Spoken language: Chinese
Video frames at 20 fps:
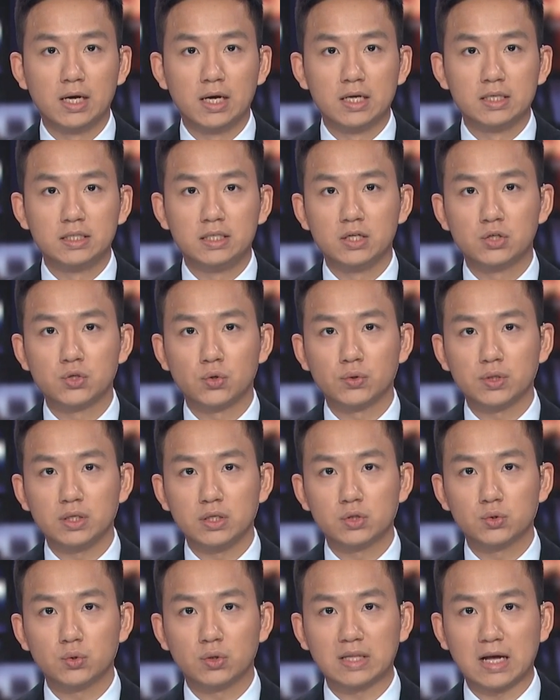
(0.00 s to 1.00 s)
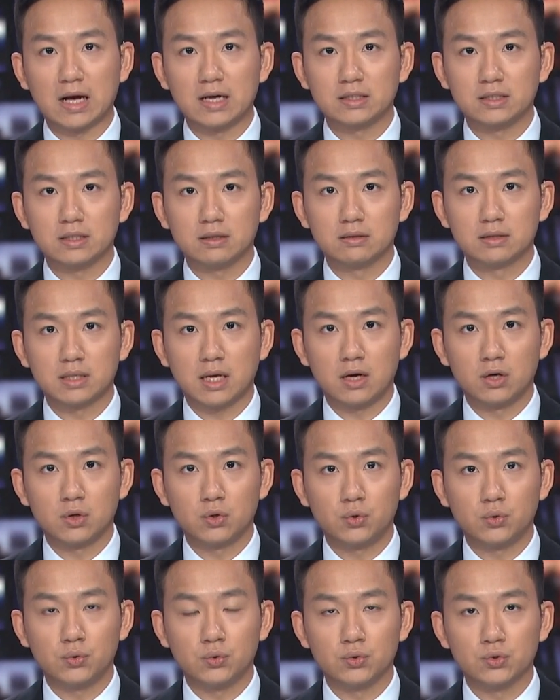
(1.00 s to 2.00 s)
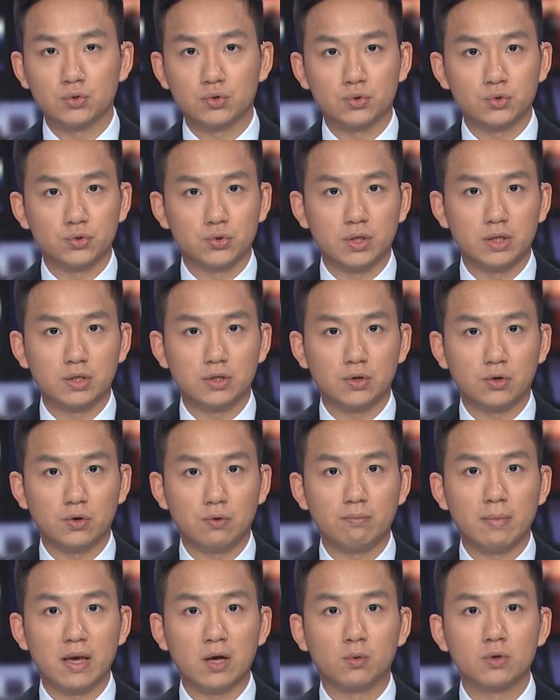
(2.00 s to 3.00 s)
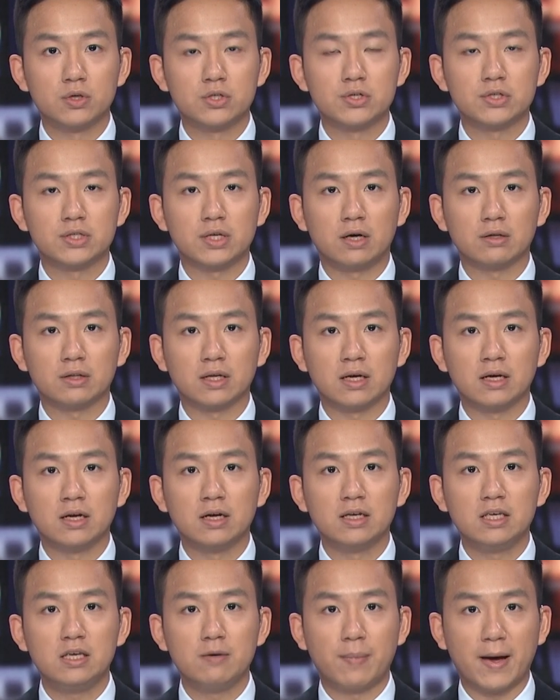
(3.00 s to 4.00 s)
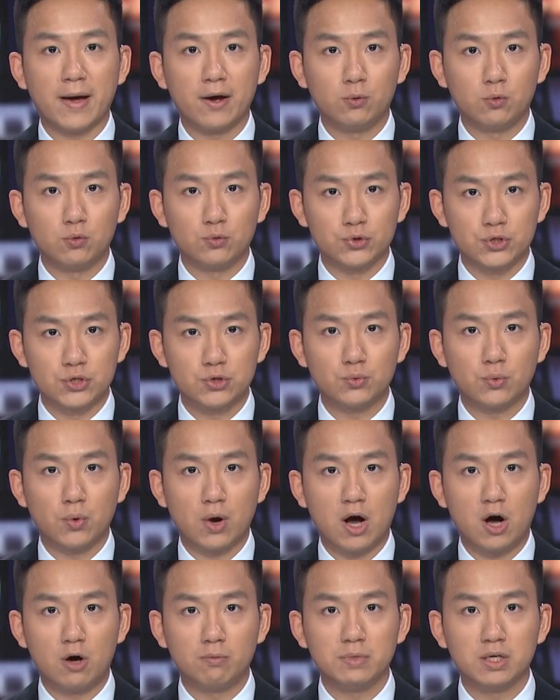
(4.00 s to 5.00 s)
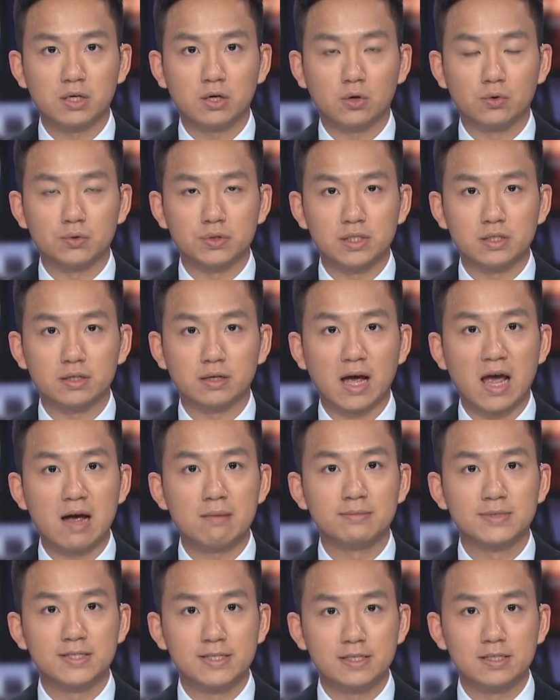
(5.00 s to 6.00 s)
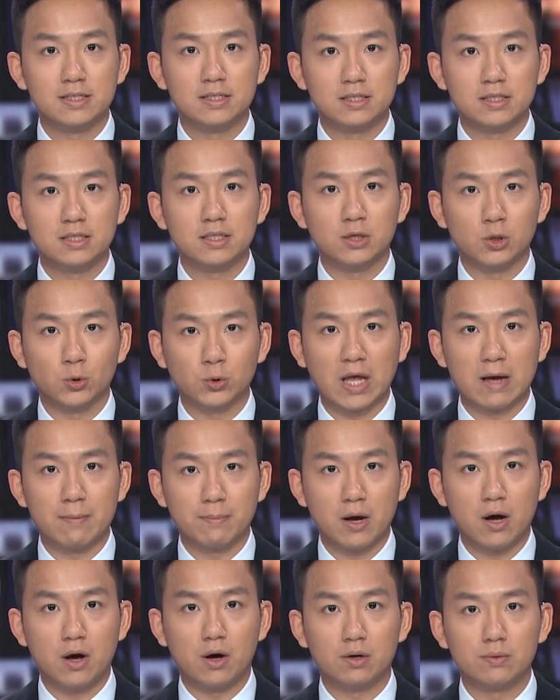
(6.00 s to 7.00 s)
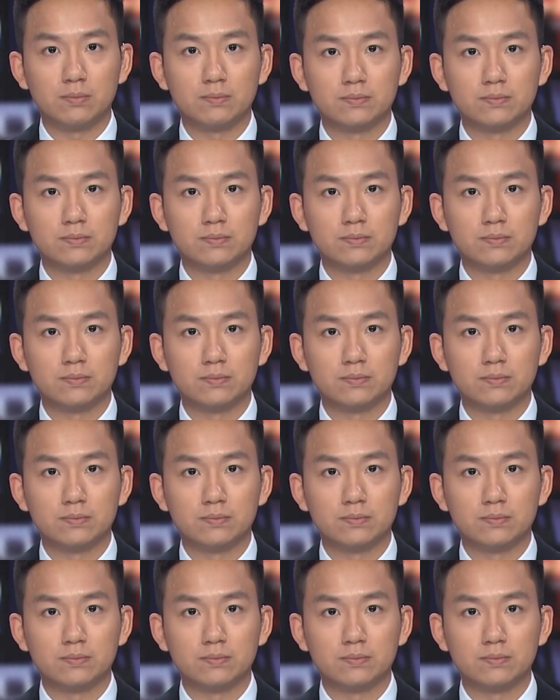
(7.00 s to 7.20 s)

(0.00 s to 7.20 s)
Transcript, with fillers: 其中一座大型仓库储存有美国制造的155毫米口径 M777 榴弹炮。